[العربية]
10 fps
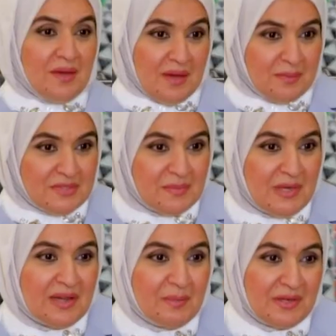نعم بسم
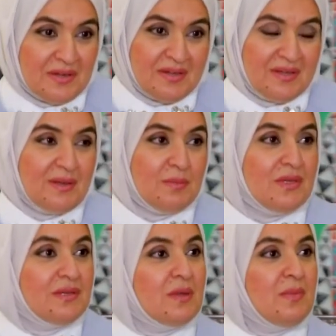الله الرحمن الرحيم
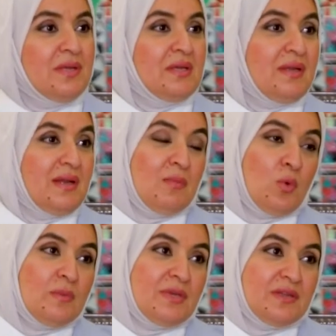طبعا انا
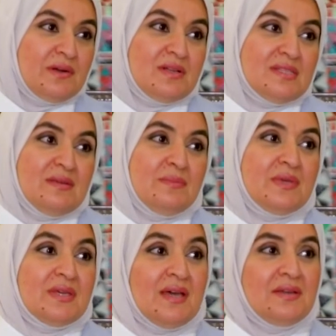موهبه الرسم
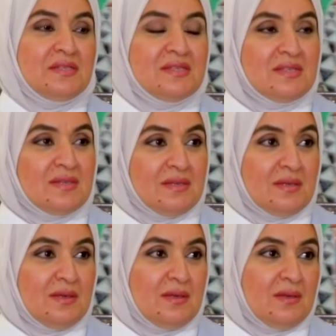كانت
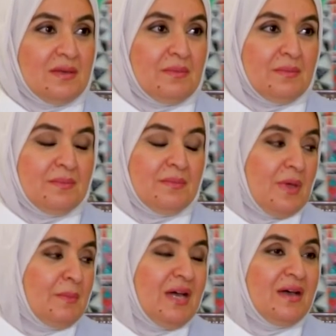آه
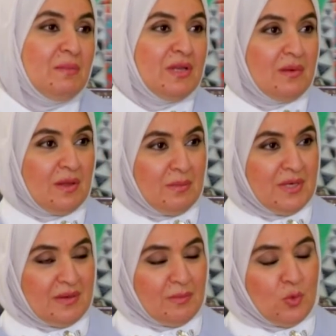معاي من
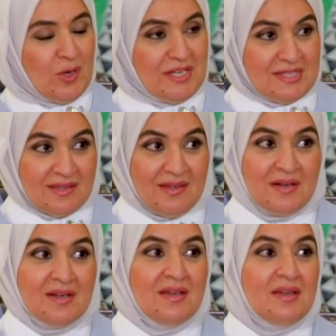من من وانا
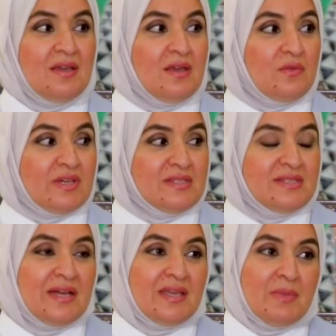صغيره
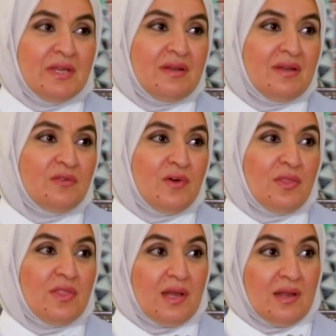فكنت دائما
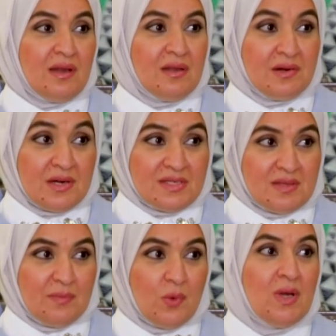افضل
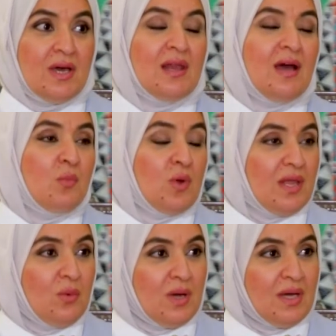الرسم والاقلام
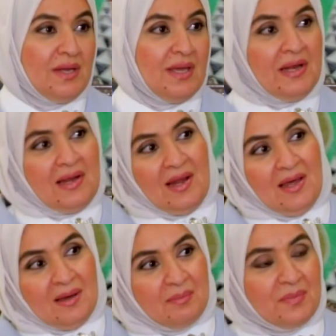والالوان عن الالعاب